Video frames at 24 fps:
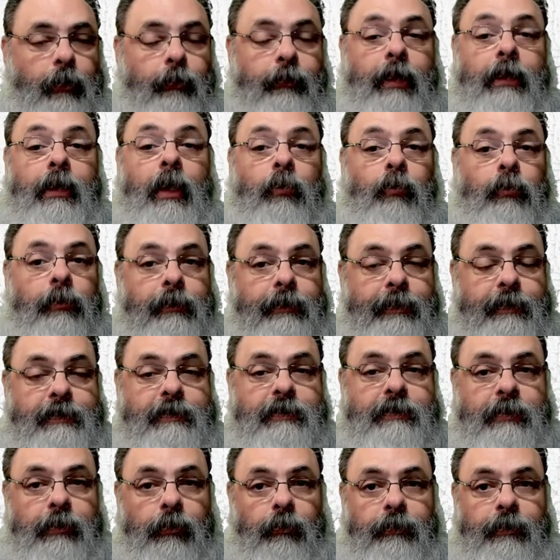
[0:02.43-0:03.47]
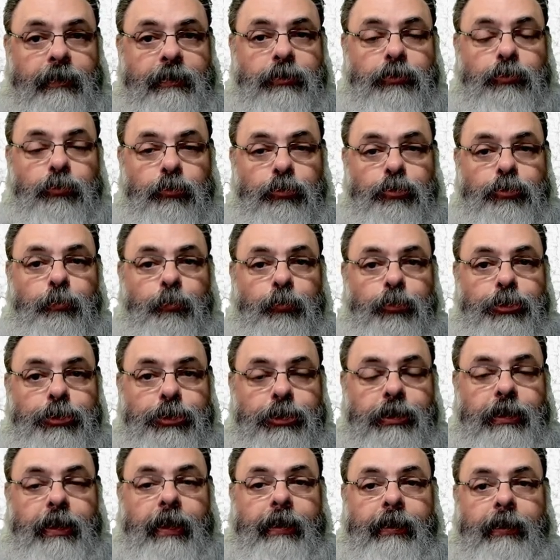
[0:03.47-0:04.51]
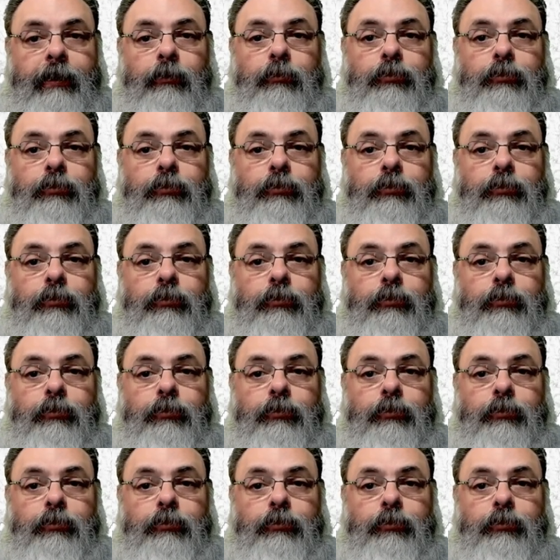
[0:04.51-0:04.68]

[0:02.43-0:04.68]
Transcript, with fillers: O que aconteceu nesse último dia aí,